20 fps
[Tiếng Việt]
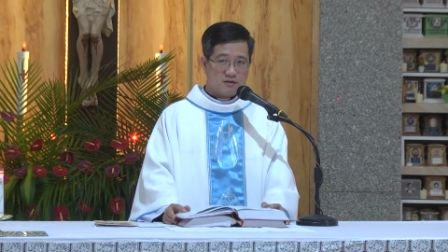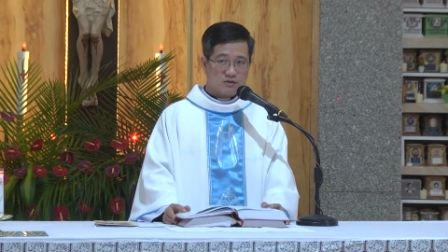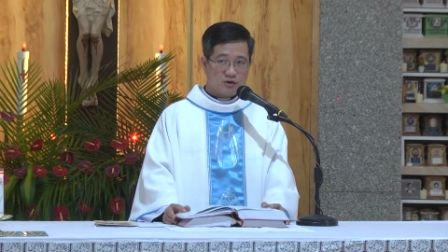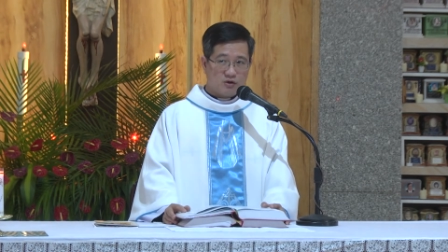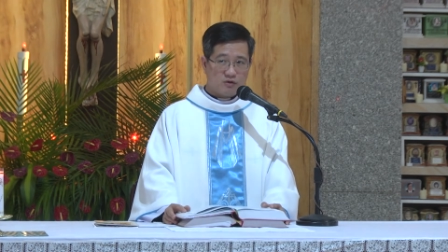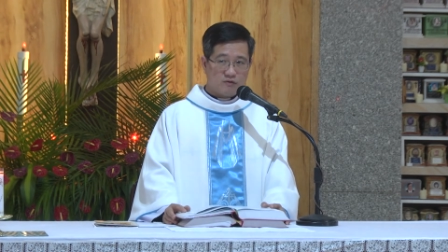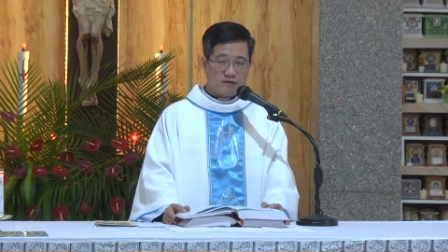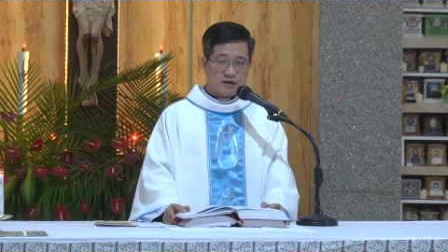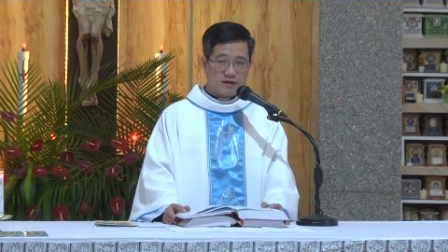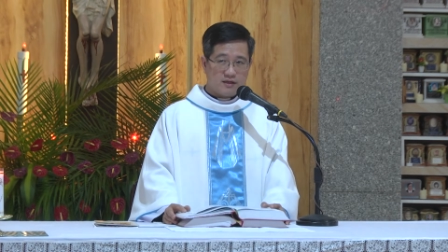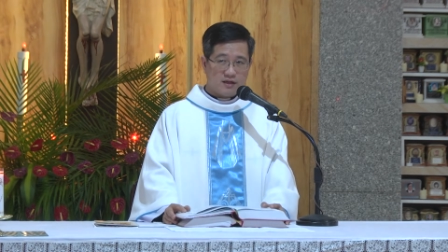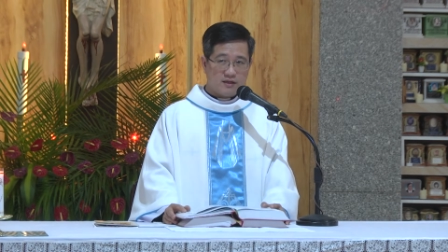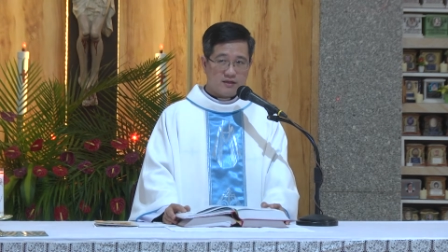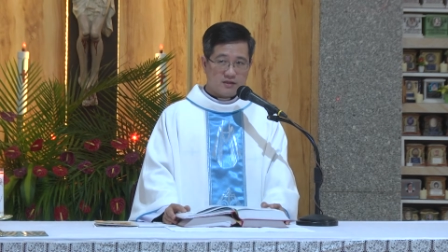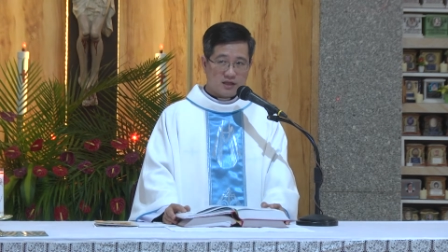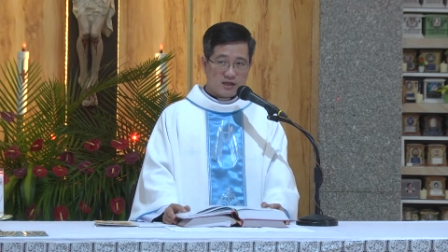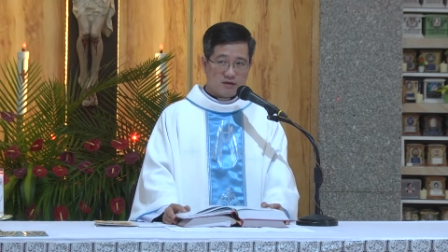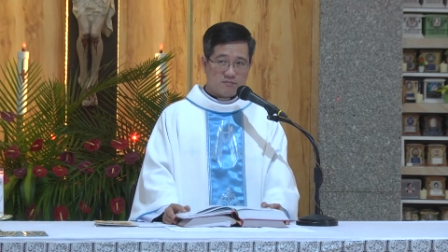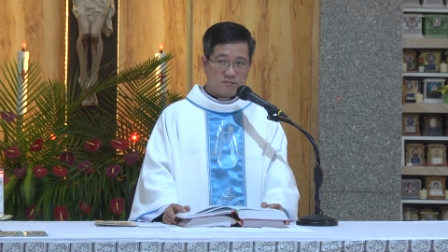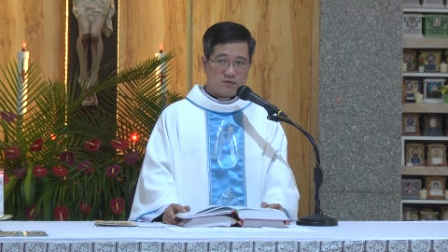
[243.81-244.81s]
tôi phải đi
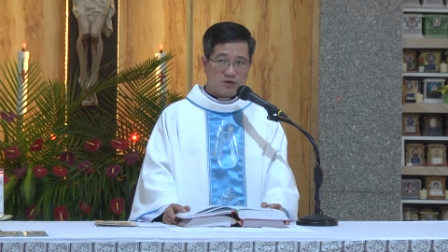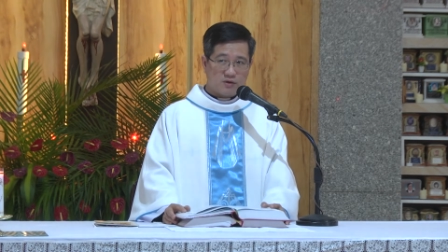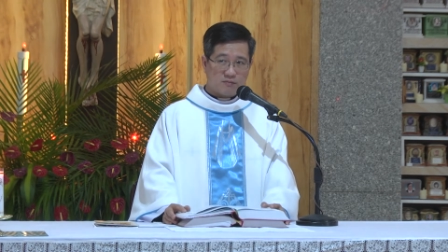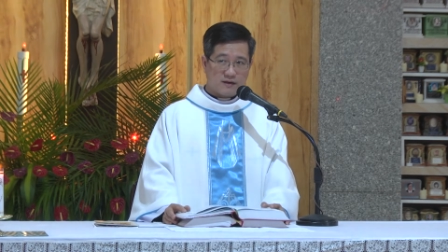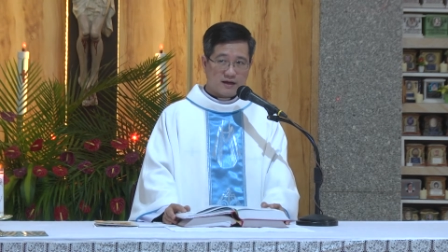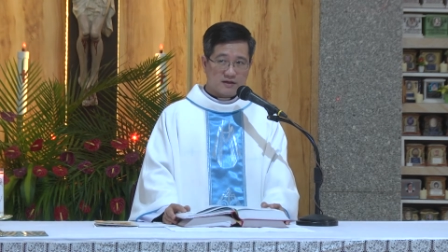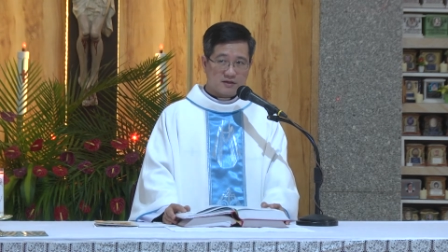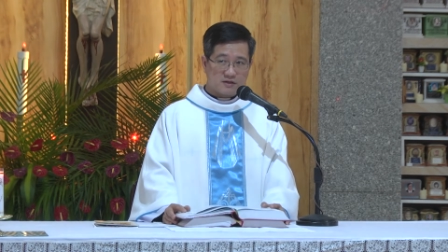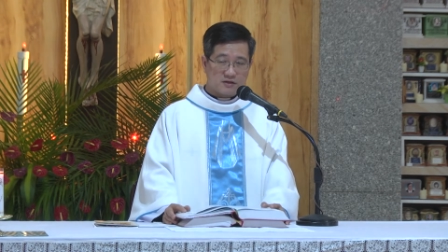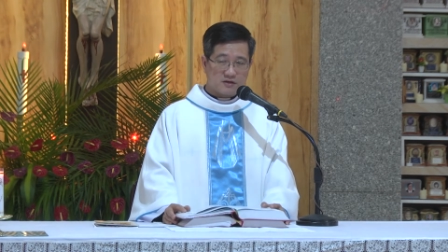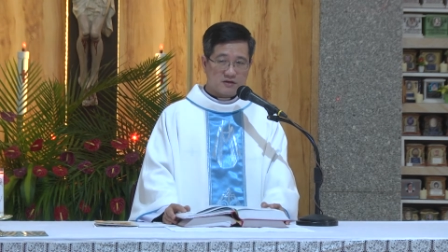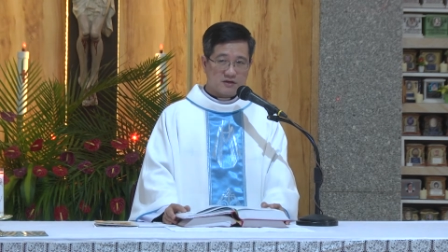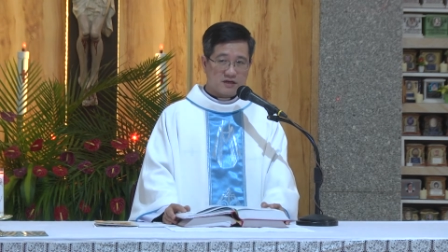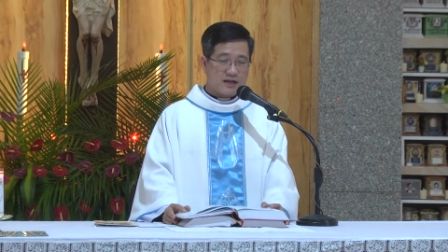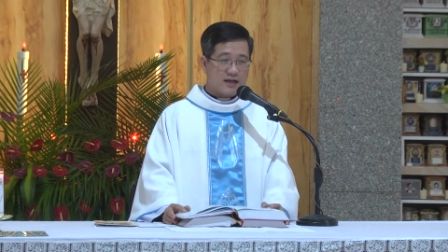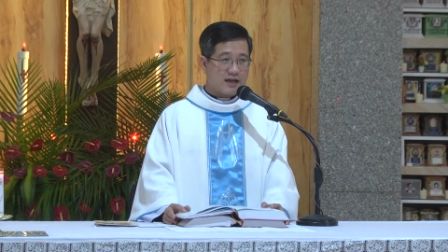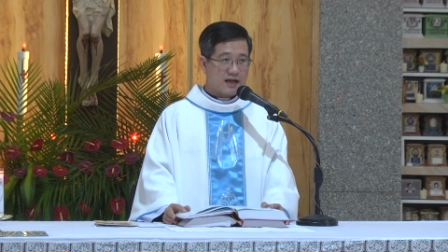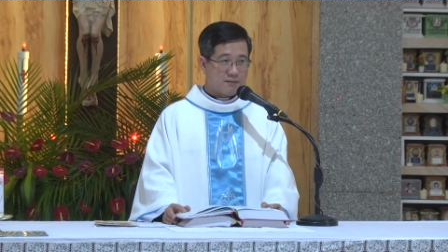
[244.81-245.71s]
tìm cho bằng được để